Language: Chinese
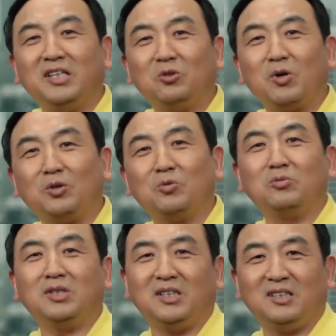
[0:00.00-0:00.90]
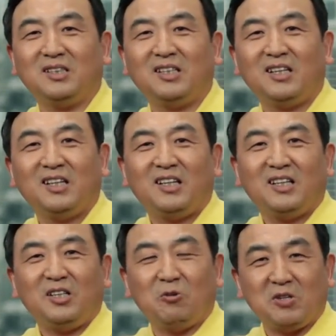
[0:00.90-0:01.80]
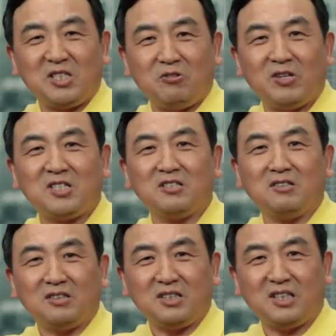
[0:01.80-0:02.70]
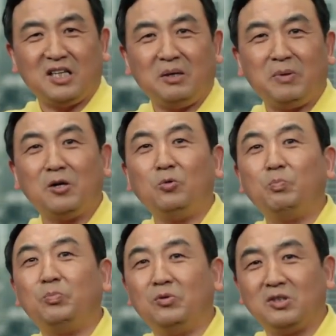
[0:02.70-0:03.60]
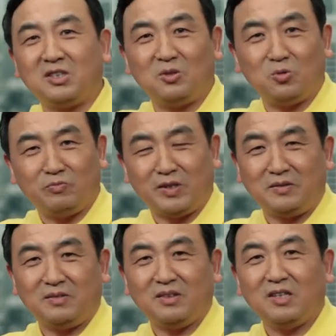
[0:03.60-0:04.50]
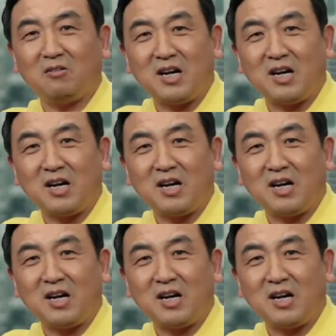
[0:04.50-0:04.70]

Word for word: 一段东西，有个学生写了一篇博士论文，要